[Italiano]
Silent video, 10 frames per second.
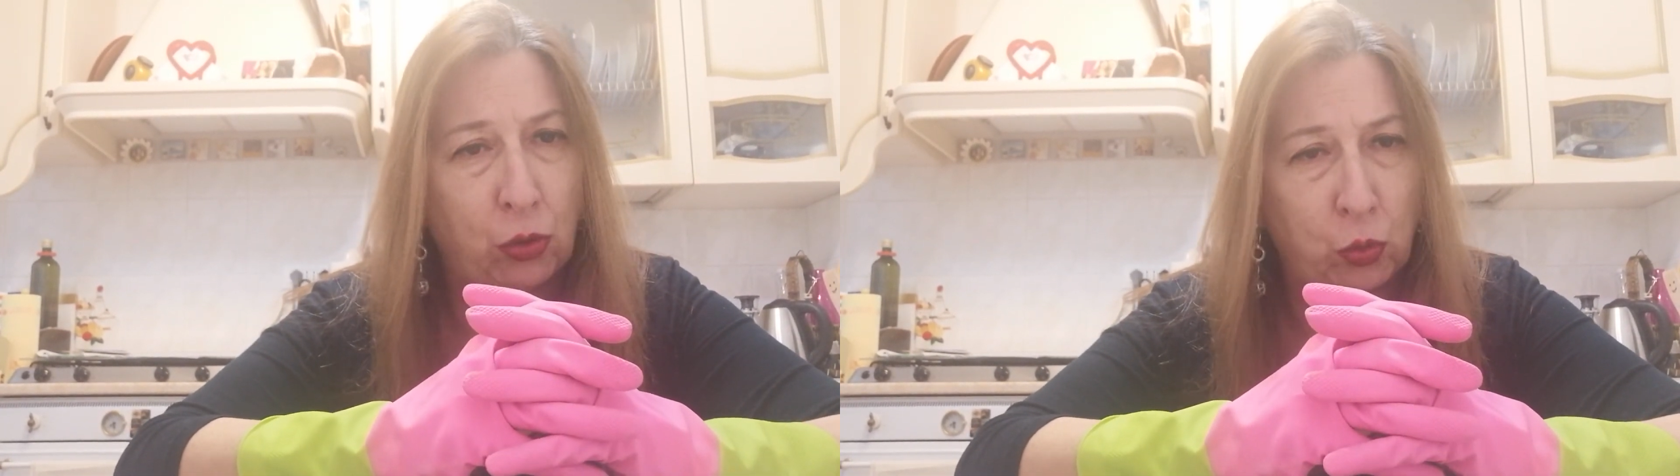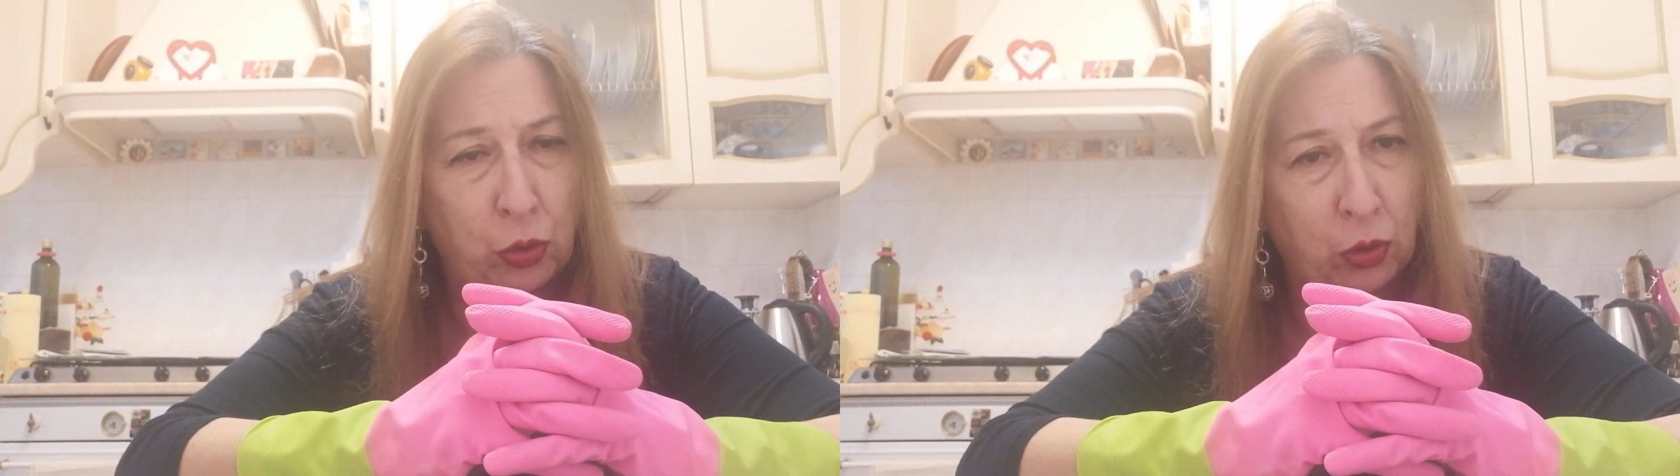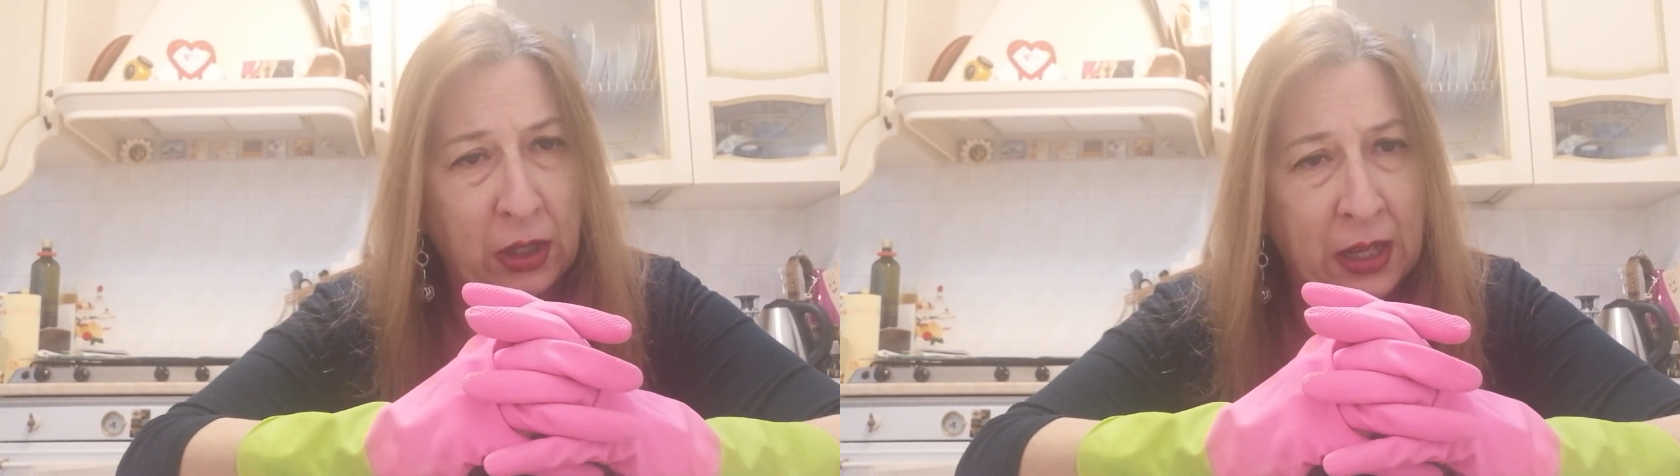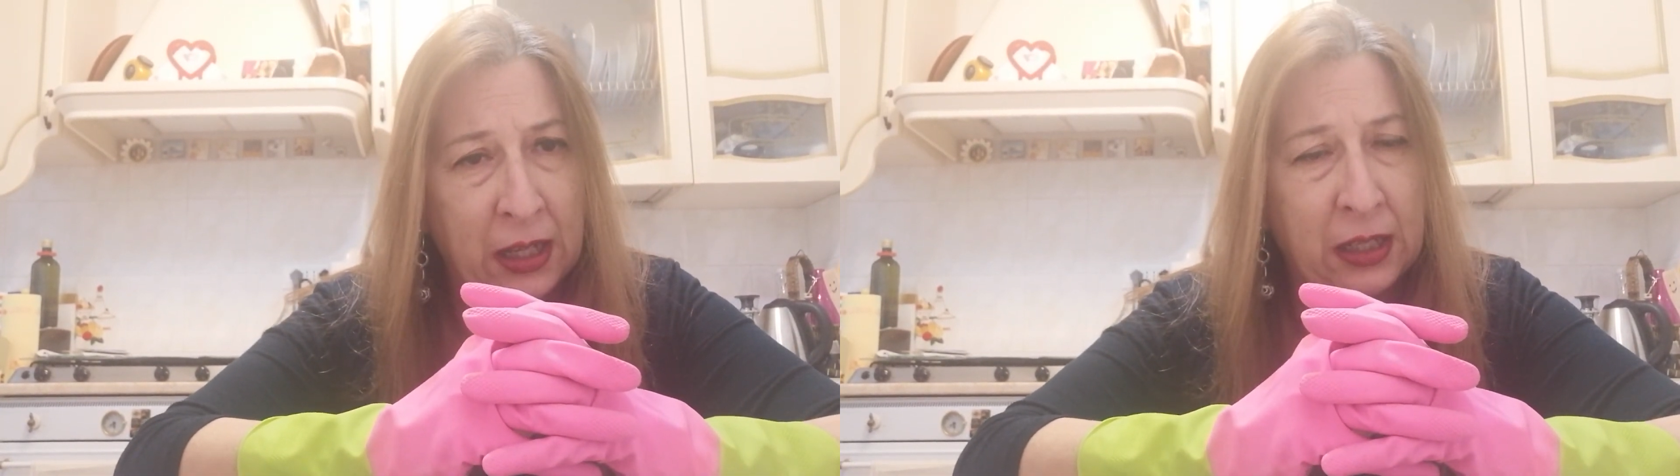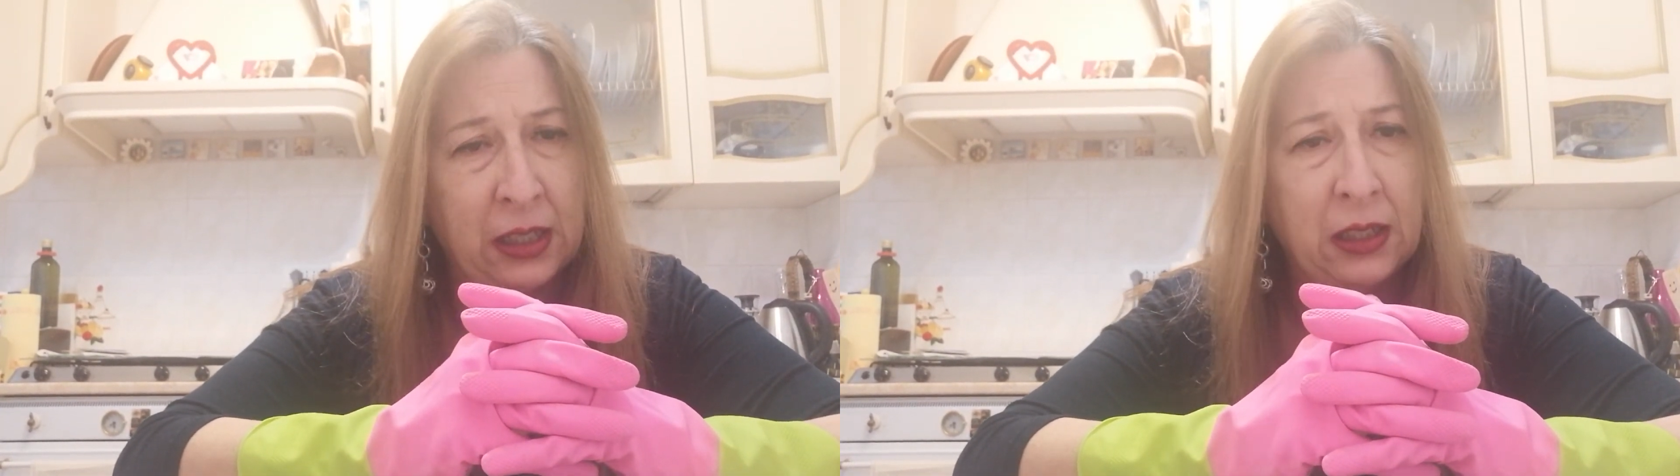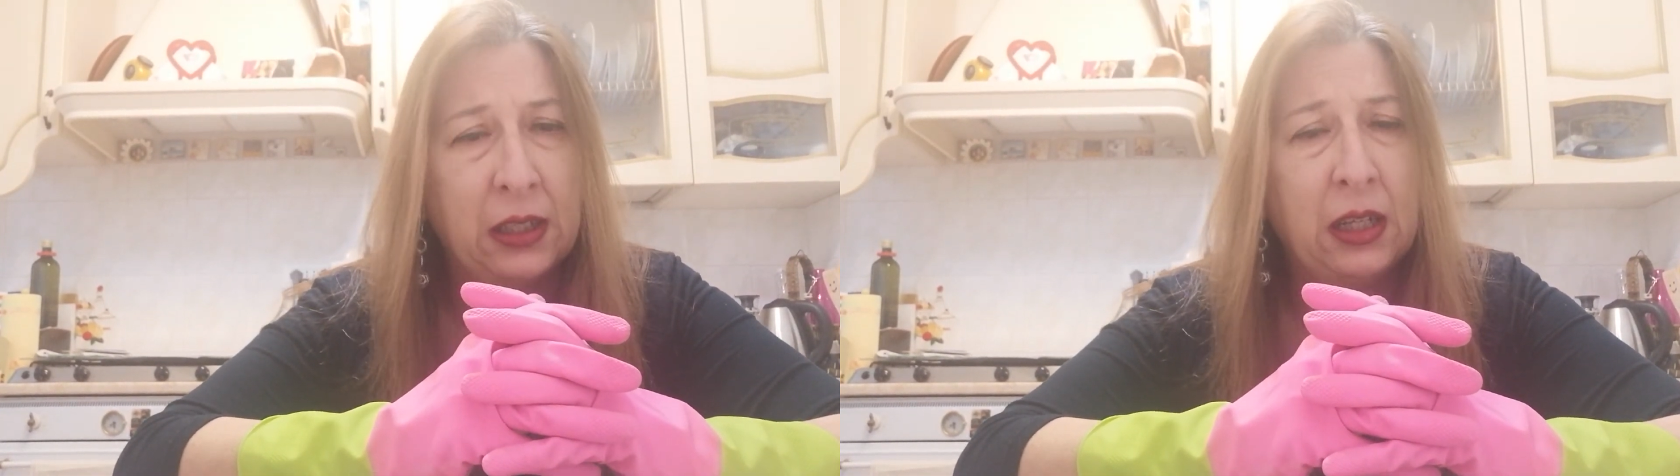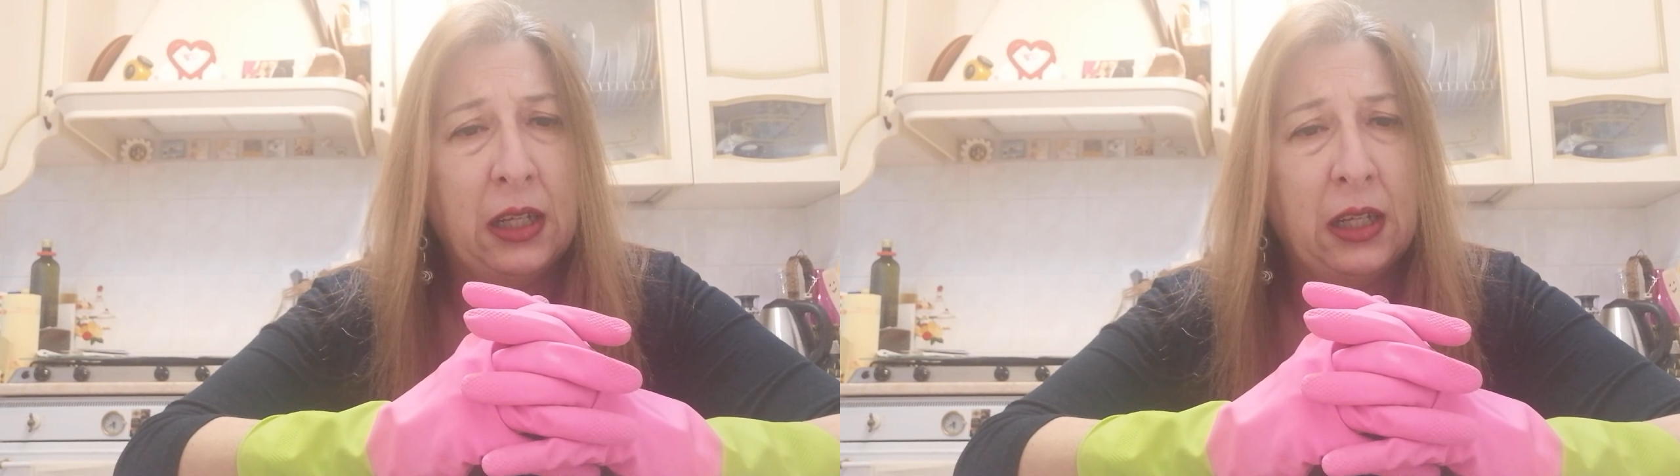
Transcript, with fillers: su questo canale